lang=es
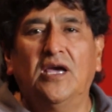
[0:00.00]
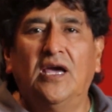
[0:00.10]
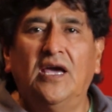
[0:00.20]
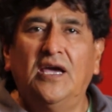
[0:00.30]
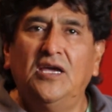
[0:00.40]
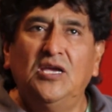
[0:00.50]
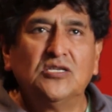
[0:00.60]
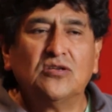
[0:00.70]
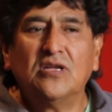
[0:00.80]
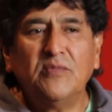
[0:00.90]
ahí
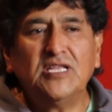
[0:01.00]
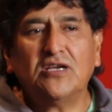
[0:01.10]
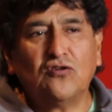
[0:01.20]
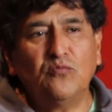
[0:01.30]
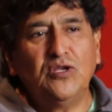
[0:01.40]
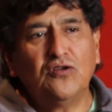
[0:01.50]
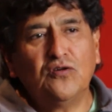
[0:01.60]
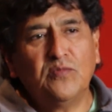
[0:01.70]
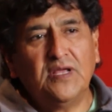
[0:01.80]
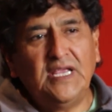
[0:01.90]
solamente con mi
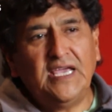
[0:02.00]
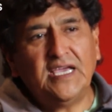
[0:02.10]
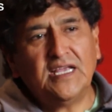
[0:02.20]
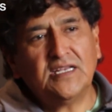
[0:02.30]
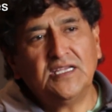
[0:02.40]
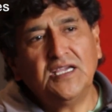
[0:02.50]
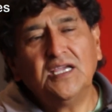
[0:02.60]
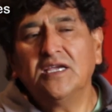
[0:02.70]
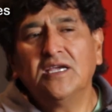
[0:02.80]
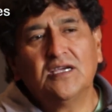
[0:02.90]
nombre lleguen
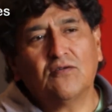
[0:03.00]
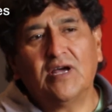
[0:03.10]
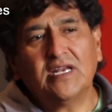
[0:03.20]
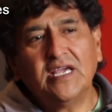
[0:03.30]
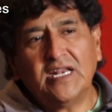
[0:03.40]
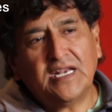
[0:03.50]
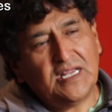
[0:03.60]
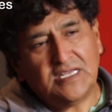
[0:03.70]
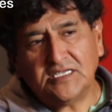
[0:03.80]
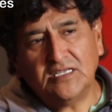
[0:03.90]
y cualquier
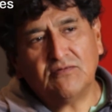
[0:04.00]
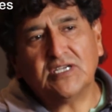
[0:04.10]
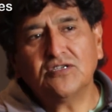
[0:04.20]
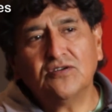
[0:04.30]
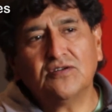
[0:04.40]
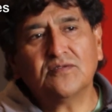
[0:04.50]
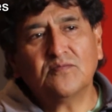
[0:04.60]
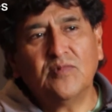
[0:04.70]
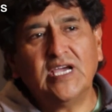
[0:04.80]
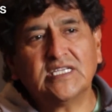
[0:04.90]
eh, situación
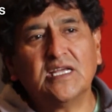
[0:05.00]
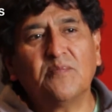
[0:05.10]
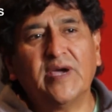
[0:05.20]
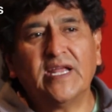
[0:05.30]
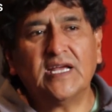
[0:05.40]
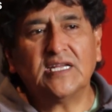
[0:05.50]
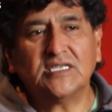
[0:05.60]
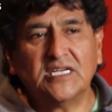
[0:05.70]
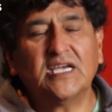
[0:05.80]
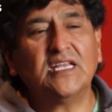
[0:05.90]
de a estar para
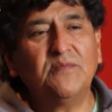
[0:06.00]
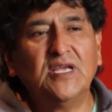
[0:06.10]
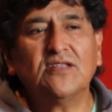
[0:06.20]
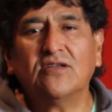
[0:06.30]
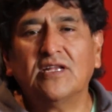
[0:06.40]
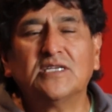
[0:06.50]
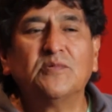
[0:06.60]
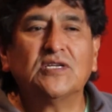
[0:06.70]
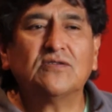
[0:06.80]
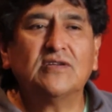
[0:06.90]
el requerimiento de las
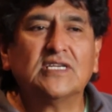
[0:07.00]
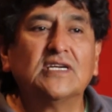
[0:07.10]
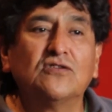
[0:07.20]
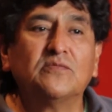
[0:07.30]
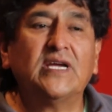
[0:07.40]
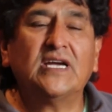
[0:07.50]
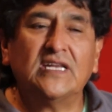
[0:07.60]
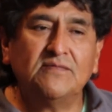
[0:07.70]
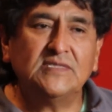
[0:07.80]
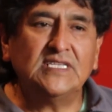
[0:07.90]
personas que nos
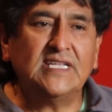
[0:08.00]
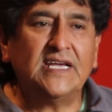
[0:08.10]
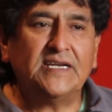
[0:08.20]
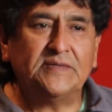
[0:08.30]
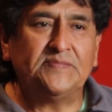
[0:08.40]
vengan a visitar.